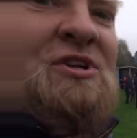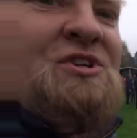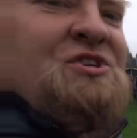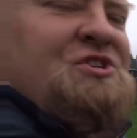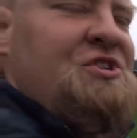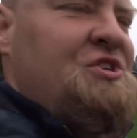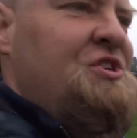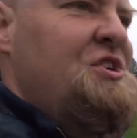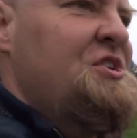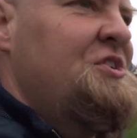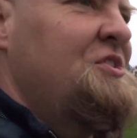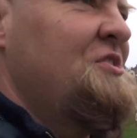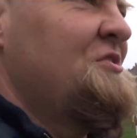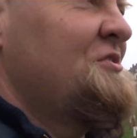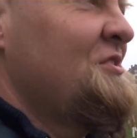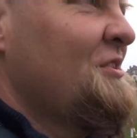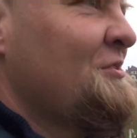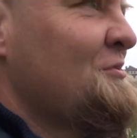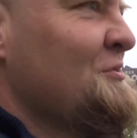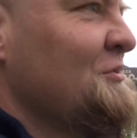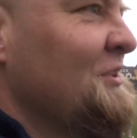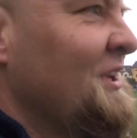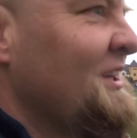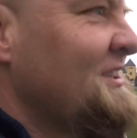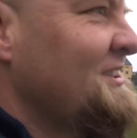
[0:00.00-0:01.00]
30
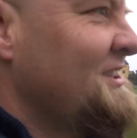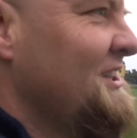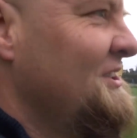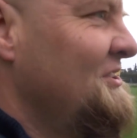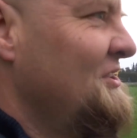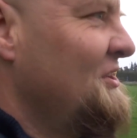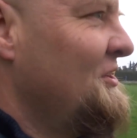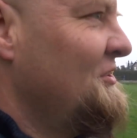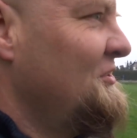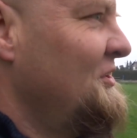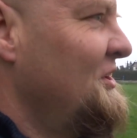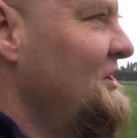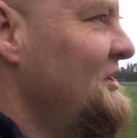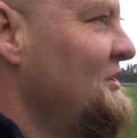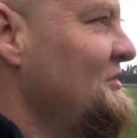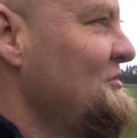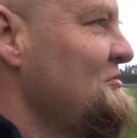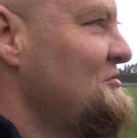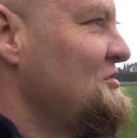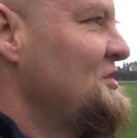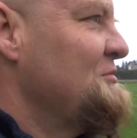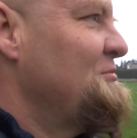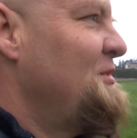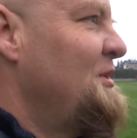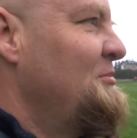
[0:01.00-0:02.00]
sekund na stadionie,
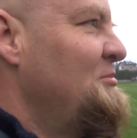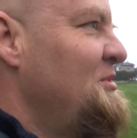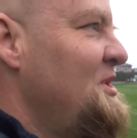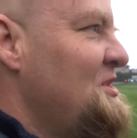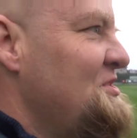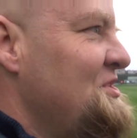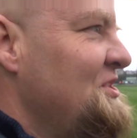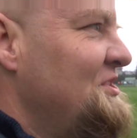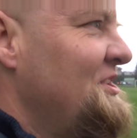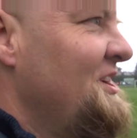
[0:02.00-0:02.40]
już chyba pierwsza